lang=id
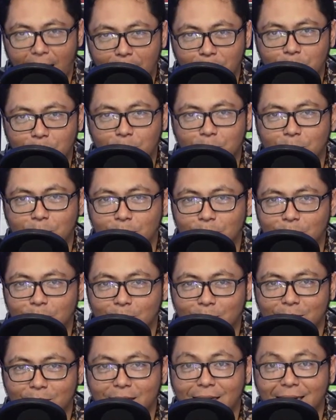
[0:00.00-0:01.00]
AU.
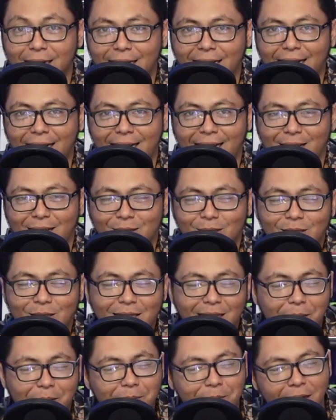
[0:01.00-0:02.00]
Keren ya untuk
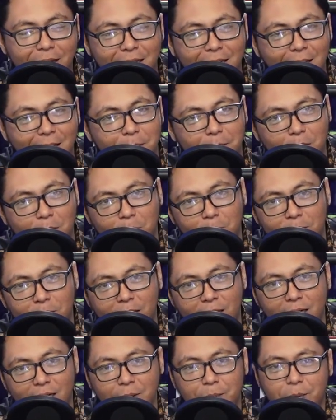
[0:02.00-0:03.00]
tampilan laptop
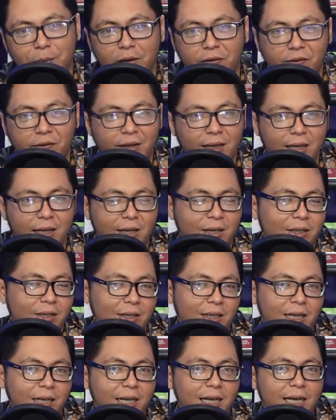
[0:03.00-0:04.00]
dari Pavilion
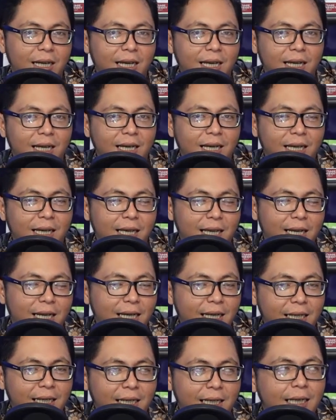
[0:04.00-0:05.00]

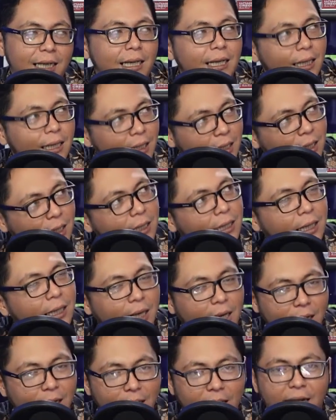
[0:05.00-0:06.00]
ini
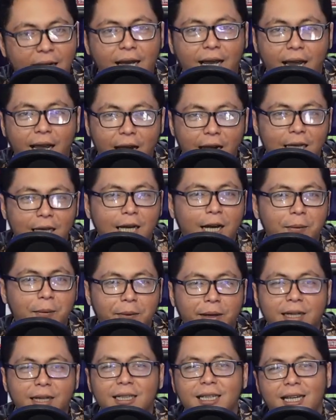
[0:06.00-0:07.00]
ya elegan
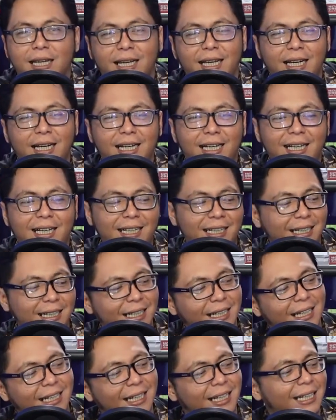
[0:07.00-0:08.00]
banget lah ya.
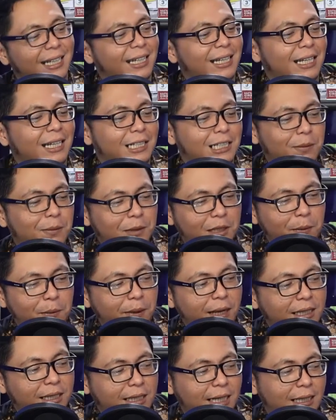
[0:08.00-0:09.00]
Seperti
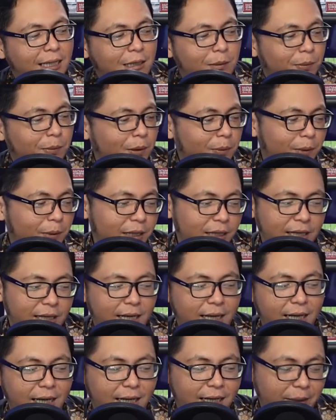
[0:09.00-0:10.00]
biasa sebelum
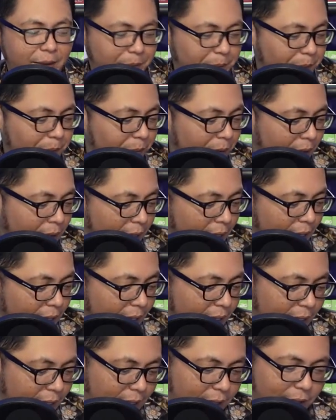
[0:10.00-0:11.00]
kita
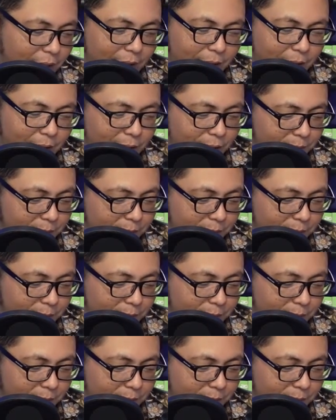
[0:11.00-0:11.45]
eh,